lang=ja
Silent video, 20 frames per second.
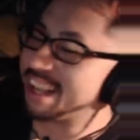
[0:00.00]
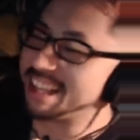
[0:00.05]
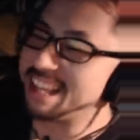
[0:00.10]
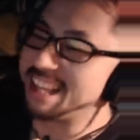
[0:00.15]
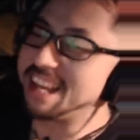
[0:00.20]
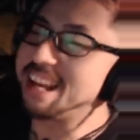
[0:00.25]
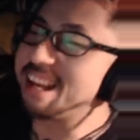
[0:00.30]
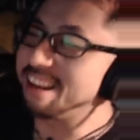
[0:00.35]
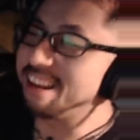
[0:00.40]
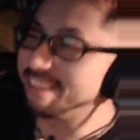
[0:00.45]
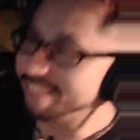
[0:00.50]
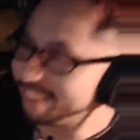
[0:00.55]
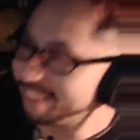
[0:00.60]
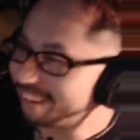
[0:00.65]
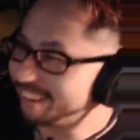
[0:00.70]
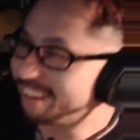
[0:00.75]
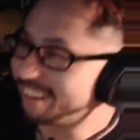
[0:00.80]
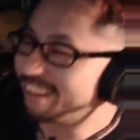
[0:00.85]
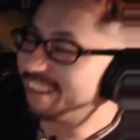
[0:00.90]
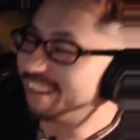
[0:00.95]
デリヘル、
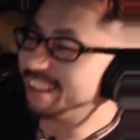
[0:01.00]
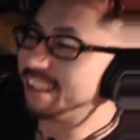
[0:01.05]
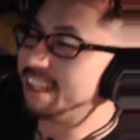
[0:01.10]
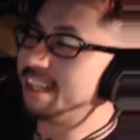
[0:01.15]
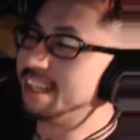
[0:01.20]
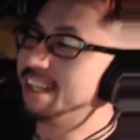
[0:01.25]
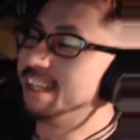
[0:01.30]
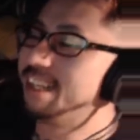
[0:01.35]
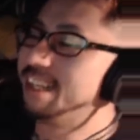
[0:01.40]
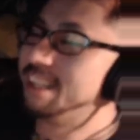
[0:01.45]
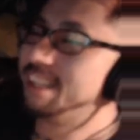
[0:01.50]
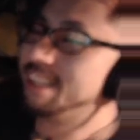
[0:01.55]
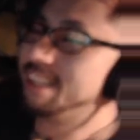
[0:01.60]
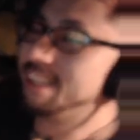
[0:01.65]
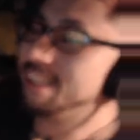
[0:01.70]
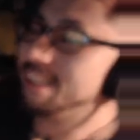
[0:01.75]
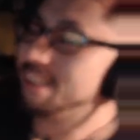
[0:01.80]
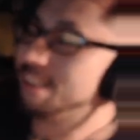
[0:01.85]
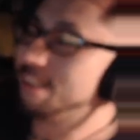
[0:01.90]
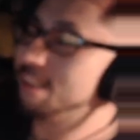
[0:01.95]
う
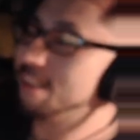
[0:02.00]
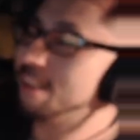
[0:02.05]
ん。っ